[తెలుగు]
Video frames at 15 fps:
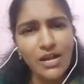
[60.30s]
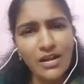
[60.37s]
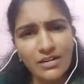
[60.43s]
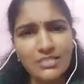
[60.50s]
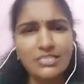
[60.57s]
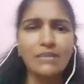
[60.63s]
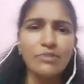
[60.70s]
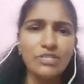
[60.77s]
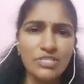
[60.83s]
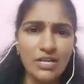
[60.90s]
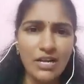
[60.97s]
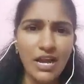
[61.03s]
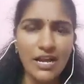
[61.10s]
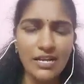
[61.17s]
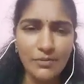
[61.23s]
ఉన్న అన్ని
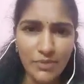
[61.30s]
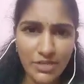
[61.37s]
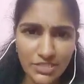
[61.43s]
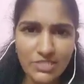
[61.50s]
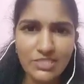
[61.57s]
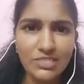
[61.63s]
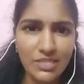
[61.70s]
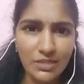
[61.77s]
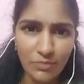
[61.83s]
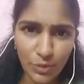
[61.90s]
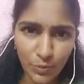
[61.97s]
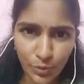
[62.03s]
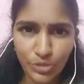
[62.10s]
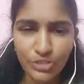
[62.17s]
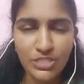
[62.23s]
సమస్యలను ఆయన ప్రశ్నిస్తే
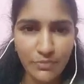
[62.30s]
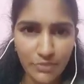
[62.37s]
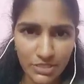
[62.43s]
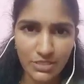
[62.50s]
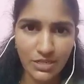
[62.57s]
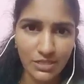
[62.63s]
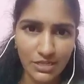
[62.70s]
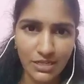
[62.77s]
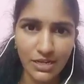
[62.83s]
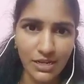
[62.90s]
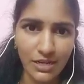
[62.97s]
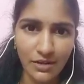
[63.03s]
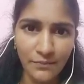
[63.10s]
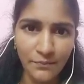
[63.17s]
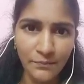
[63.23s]
మీరు పూర్తి చేపిస్తున్నందుక
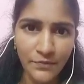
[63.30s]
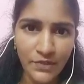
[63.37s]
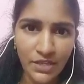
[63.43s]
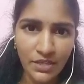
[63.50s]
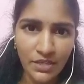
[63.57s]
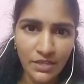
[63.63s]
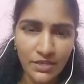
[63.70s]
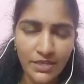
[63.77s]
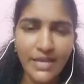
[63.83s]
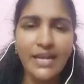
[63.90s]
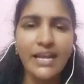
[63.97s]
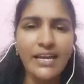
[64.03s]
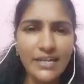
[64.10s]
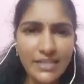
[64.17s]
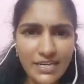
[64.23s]

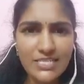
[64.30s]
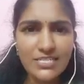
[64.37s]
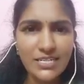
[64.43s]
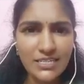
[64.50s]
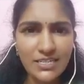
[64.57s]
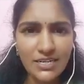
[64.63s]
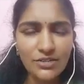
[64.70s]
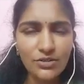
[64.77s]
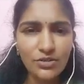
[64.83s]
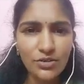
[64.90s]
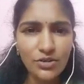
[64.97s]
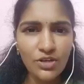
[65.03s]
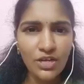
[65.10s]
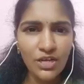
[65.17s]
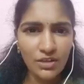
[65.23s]
ఎలా ఇరిటేషన్ అయ్యాడు
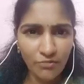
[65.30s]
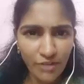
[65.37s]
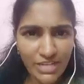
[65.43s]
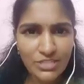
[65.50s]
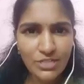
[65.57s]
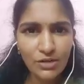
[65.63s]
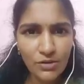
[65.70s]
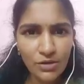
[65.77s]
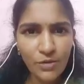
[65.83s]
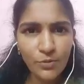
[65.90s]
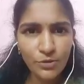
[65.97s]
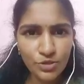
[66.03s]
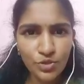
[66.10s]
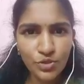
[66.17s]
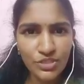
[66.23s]
వయసులో
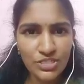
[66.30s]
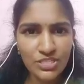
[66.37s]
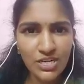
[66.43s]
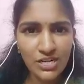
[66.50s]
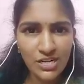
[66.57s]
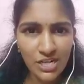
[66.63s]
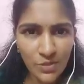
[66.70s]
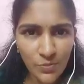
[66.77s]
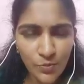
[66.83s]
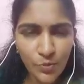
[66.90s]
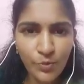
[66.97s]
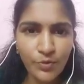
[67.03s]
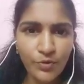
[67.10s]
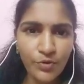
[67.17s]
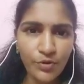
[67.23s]
ఉన్నప్పుడు చూపించినట్లే
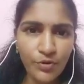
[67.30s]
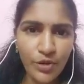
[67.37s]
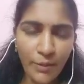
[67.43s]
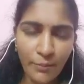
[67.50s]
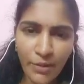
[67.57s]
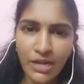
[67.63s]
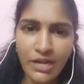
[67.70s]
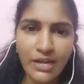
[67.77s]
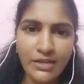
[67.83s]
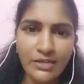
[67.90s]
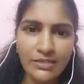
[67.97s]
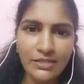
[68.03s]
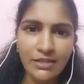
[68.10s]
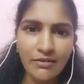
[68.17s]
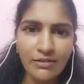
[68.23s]
ఇప్పుడు ఎమ్మెల్యే
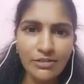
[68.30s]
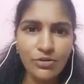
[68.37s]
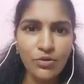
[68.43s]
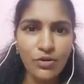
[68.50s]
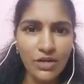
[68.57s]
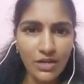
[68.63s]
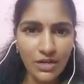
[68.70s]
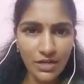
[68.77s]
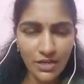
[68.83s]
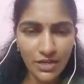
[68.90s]
అయిన తర్వాత కూడా